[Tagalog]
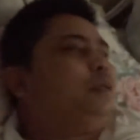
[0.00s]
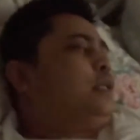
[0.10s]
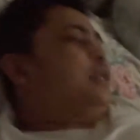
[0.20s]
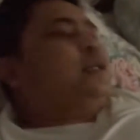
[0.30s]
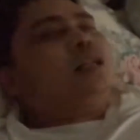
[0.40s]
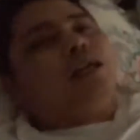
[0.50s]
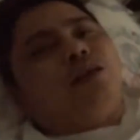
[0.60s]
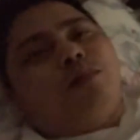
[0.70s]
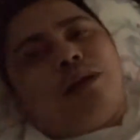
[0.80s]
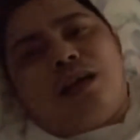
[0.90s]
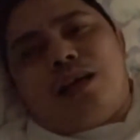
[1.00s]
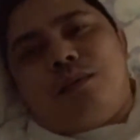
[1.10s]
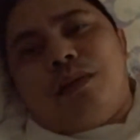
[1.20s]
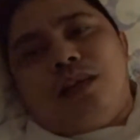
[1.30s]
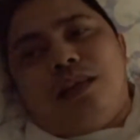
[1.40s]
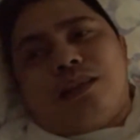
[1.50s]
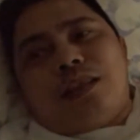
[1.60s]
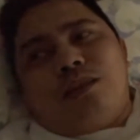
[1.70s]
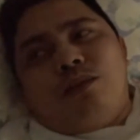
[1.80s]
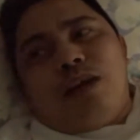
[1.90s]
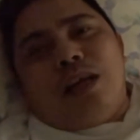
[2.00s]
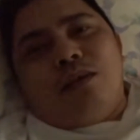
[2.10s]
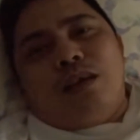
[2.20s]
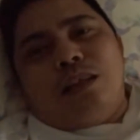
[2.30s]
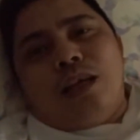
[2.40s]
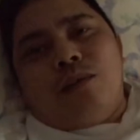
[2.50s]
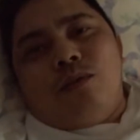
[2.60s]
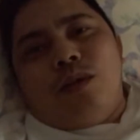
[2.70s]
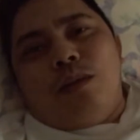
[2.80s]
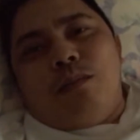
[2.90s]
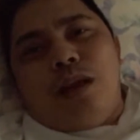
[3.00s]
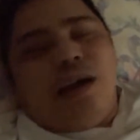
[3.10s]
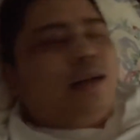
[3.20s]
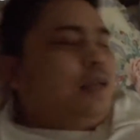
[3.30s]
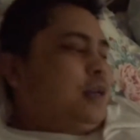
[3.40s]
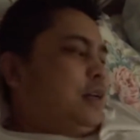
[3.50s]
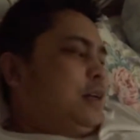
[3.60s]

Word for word: Pasensya na kayo mga kabalen na tatlong araw ata akong walang vlog.